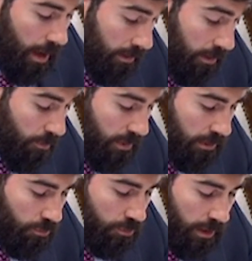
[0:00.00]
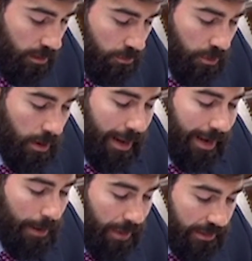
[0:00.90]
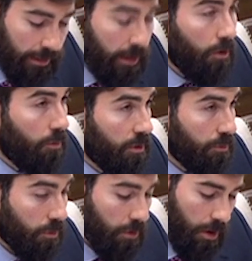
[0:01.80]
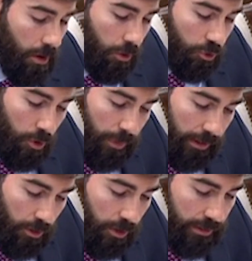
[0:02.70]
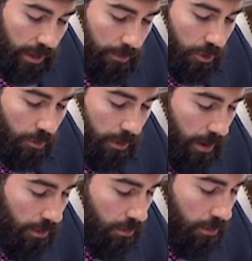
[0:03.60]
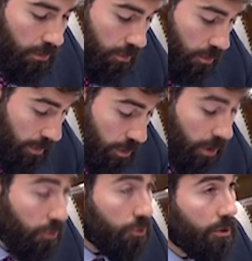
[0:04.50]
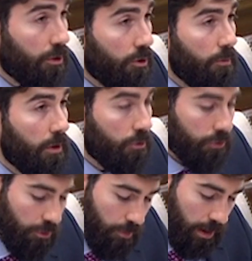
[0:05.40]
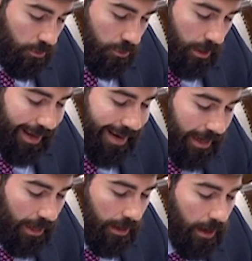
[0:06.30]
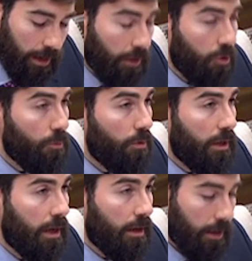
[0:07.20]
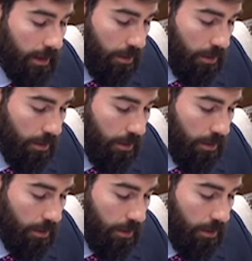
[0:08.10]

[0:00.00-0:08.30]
ante los más escuchados, le pasa lo mismo. Los competidores del ámbito privado, con menos recursos económicos y humanos ganan a la radio pública en